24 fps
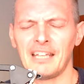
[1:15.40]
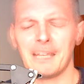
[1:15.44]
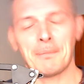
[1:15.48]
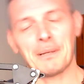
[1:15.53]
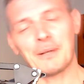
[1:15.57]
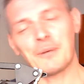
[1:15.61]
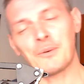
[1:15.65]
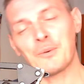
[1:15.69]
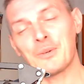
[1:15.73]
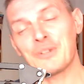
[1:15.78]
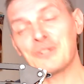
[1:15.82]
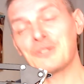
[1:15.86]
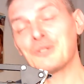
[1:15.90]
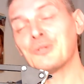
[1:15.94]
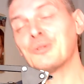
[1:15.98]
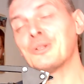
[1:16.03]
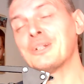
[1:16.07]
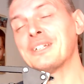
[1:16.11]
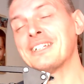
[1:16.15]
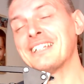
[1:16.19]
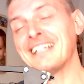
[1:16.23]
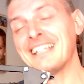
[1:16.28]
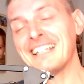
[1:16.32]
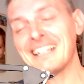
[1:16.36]
E per questo
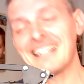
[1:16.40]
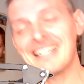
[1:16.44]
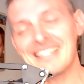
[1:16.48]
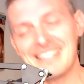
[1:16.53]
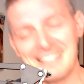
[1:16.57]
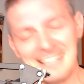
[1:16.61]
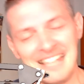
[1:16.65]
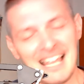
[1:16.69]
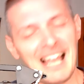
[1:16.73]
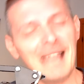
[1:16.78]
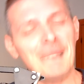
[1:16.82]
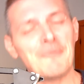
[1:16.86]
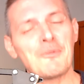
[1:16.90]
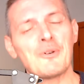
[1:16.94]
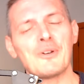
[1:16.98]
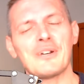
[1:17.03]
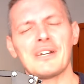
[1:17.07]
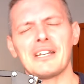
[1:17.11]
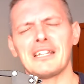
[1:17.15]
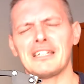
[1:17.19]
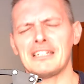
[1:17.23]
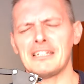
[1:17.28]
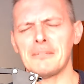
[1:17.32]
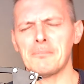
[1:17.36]
noi ti ringraziamo
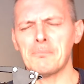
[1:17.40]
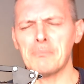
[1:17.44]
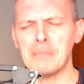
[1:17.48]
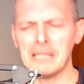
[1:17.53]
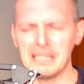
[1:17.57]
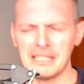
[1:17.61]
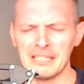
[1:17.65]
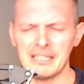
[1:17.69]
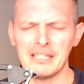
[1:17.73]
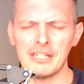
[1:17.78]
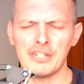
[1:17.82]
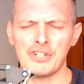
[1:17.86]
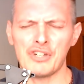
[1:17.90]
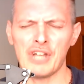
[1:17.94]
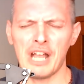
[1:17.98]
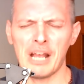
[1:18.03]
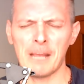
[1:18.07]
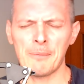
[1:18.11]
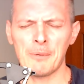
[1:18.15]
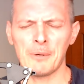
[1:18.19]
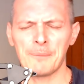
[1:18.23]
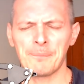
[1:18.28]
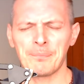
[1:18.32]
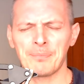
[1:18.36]
e ti
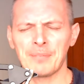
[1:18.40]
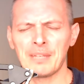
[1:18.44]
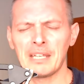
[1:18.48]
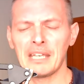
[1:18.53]
benediciamo.